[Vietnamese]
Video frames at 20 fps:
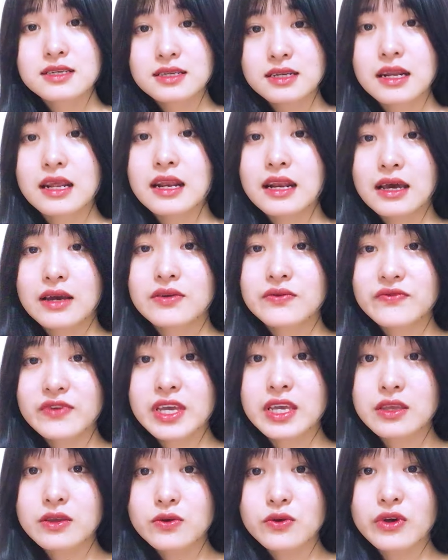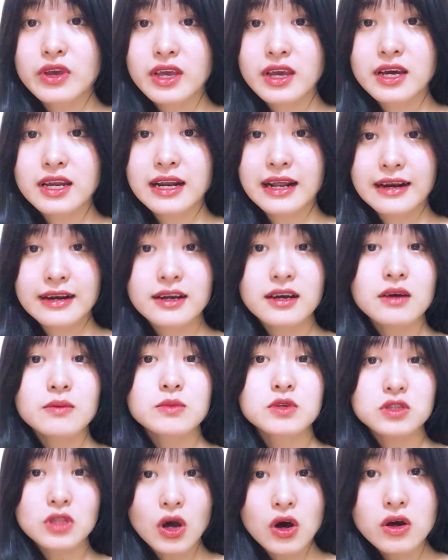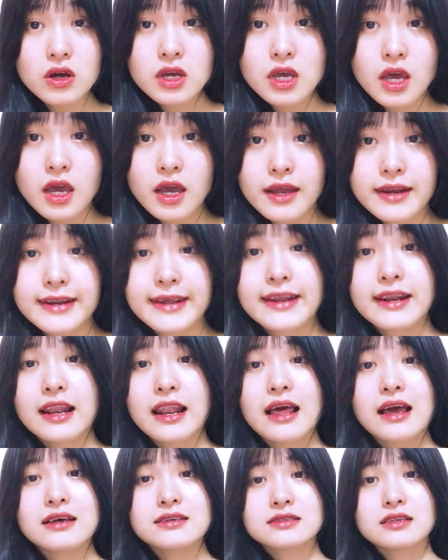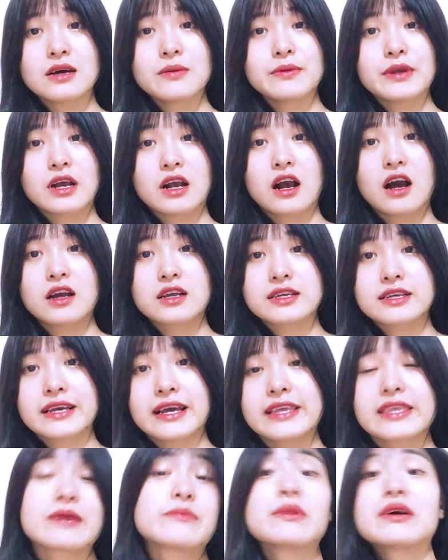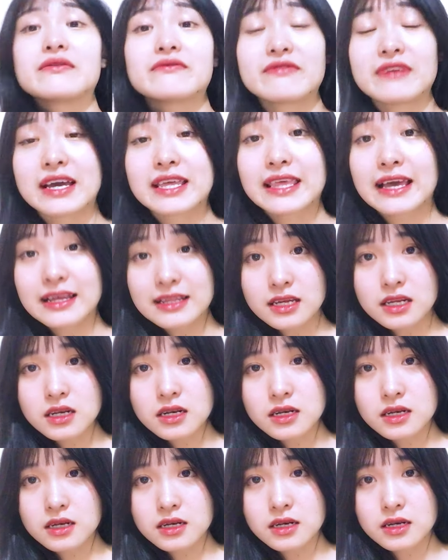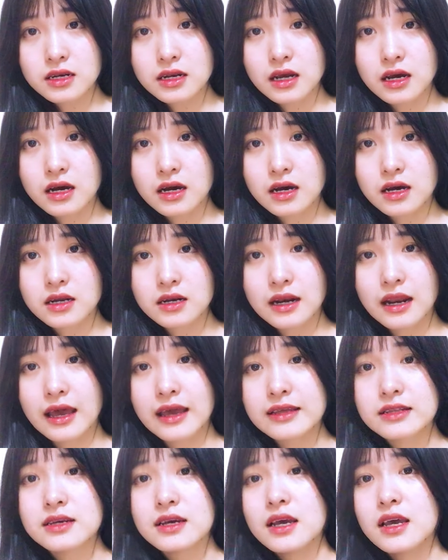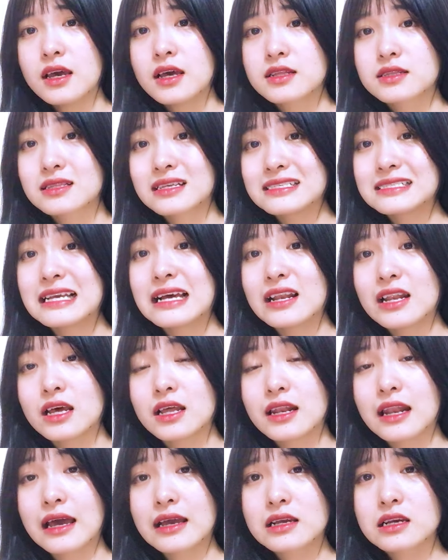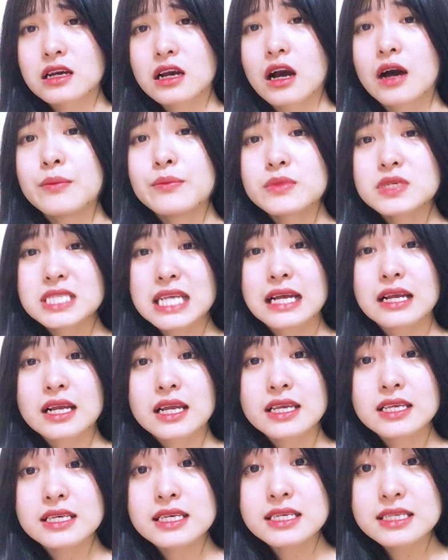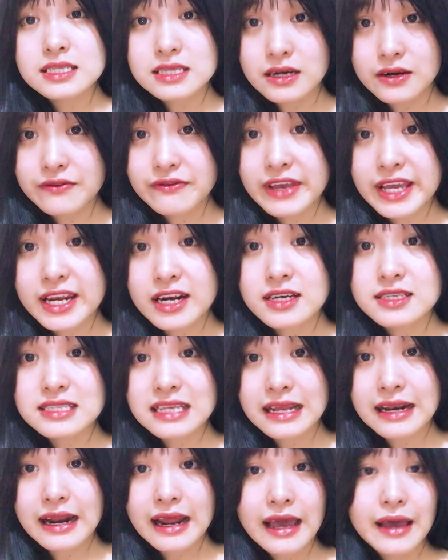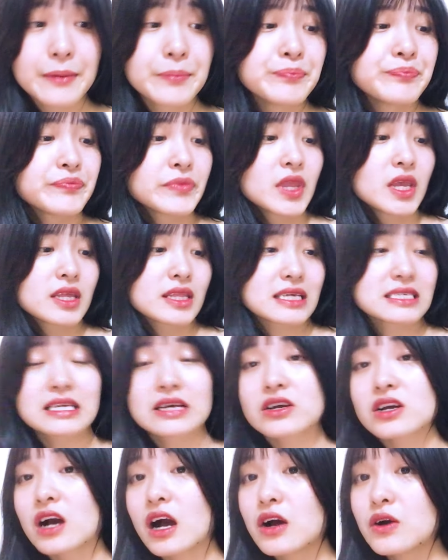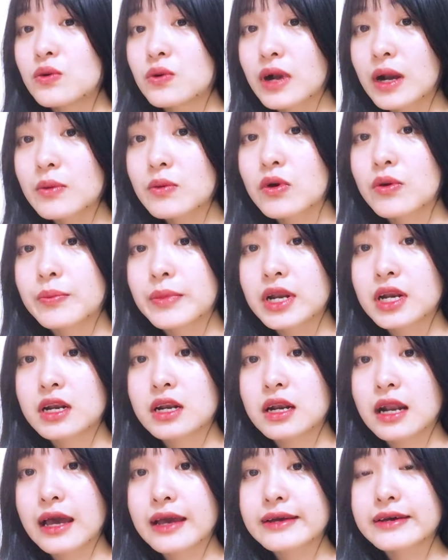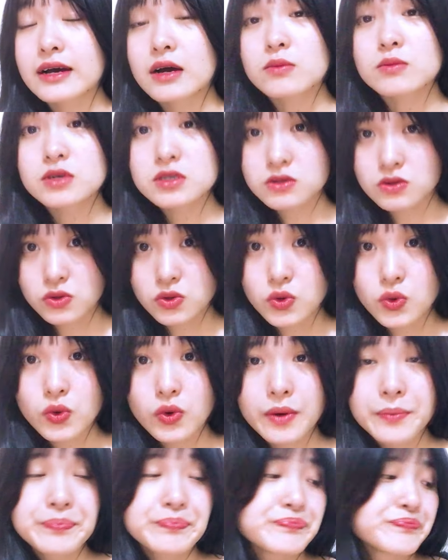nên là việc truyền hình ảnh nó không tốt, nên là shop đã gọi ngay cho mình và giải thích uh, là tại sao là lại có cái sự việc đó xảy ra, tại sao cái gói ngũ cốc của mình lại không có sữa chua.